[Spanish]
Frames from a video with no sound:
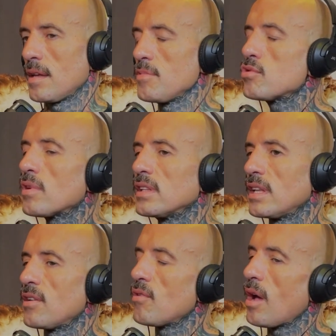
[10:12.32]
que he
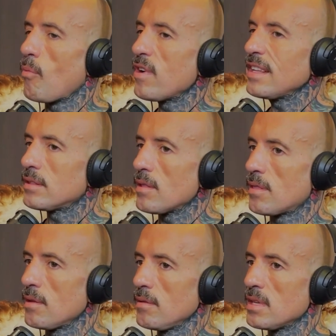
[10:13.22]
visto que tienen una buena
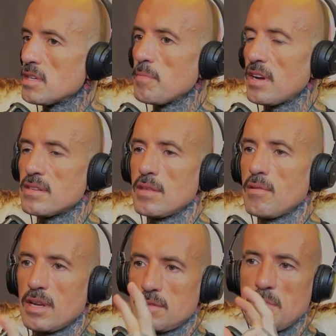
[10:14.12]
intención y siempre
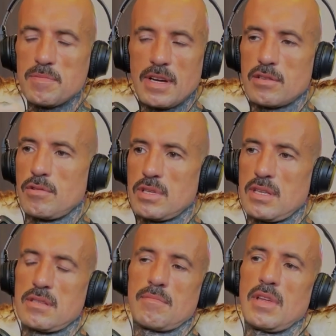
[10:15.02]
les digo las mismas
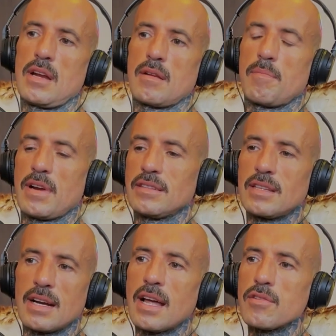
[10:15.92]
cosas. Mirar,
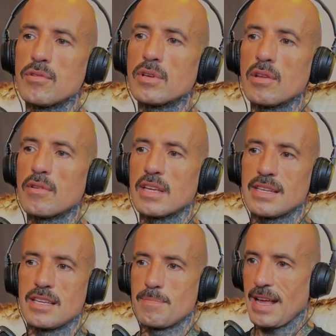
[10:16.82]
para entrenar yo no
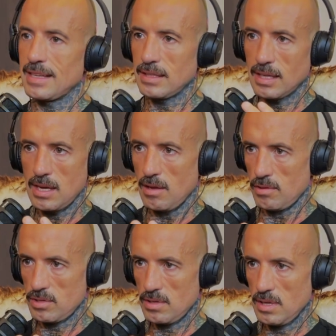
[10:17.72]
quiero que seáis mega
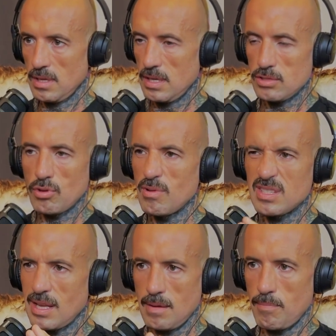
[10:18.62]
técnicos.
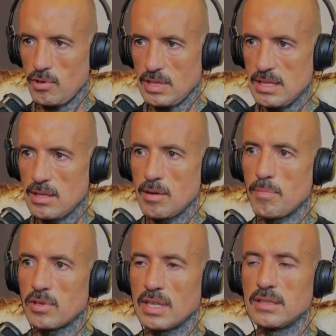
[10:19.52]
Esto no es tan
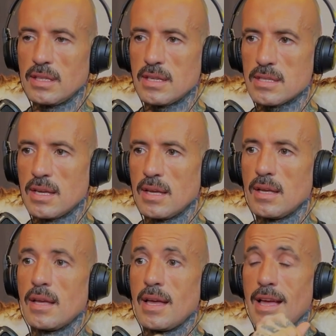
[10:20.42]
importante. Lo importante
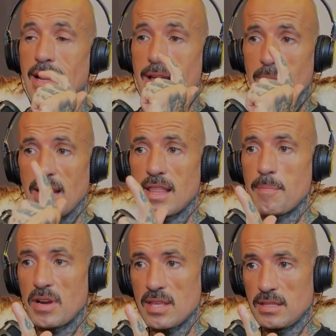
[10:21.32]
es la
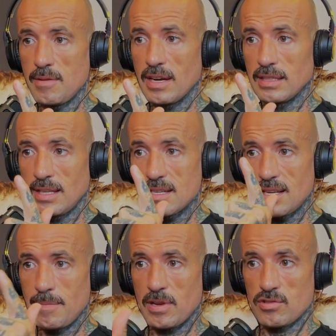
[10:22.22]
mirada apreciativa que
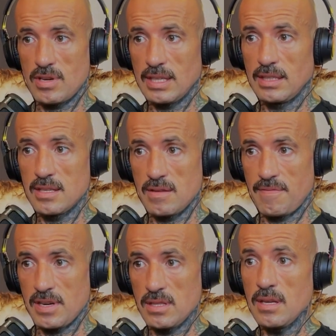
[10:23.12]
tienes a la persona que
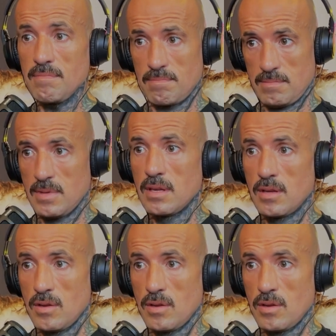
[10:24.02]
tienes enfrente.